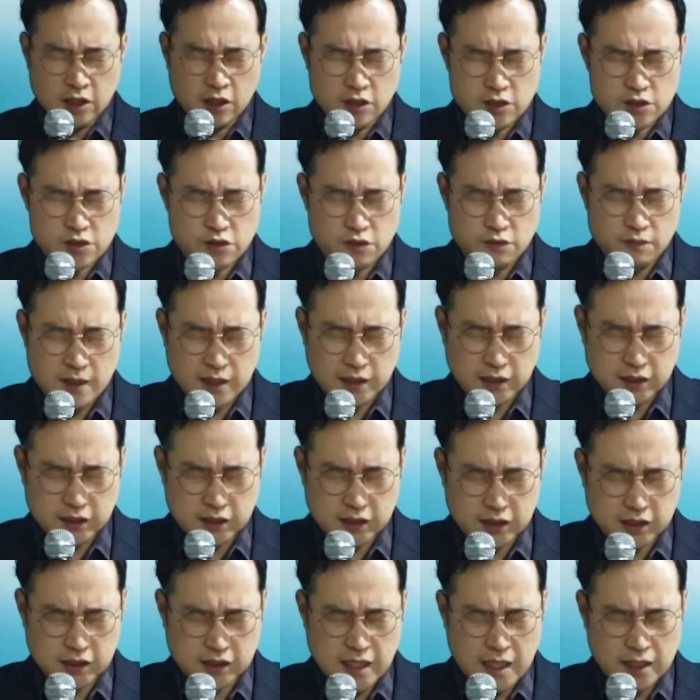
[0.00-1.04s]
것으로만
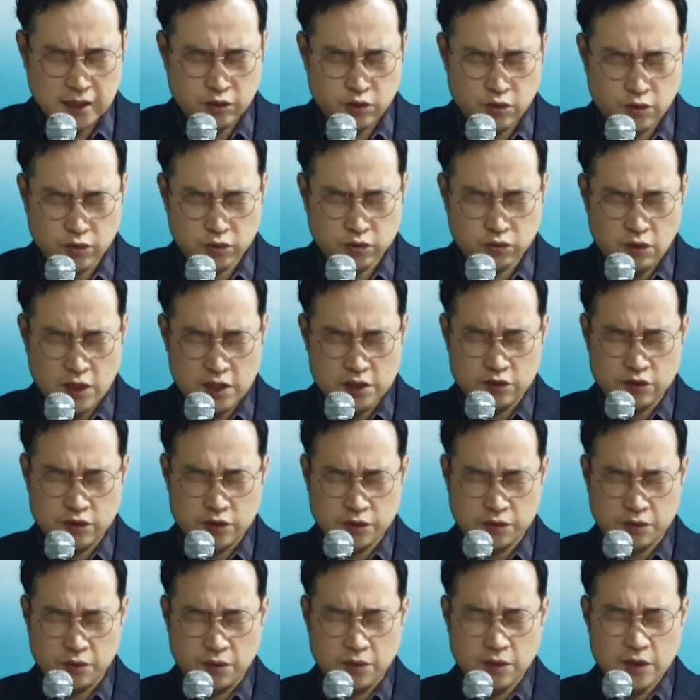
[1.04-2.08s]
그치지 않도록
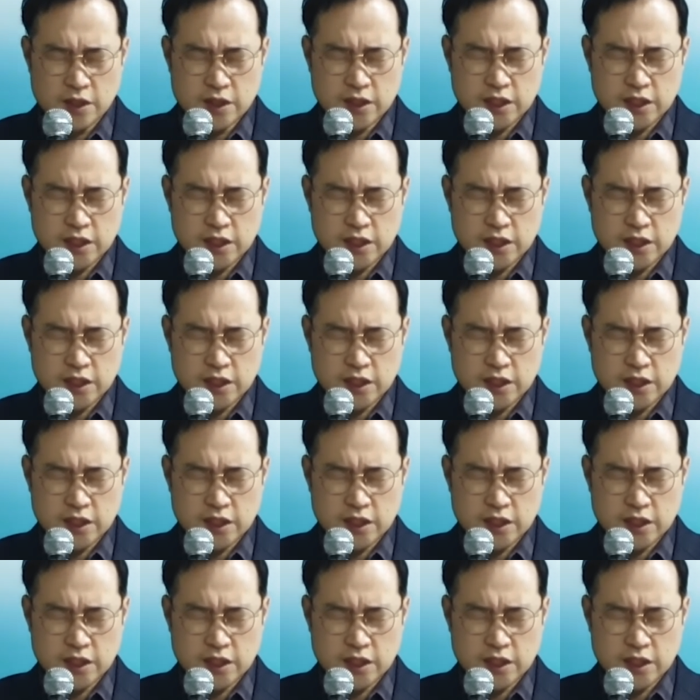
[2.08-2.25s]
도와주시고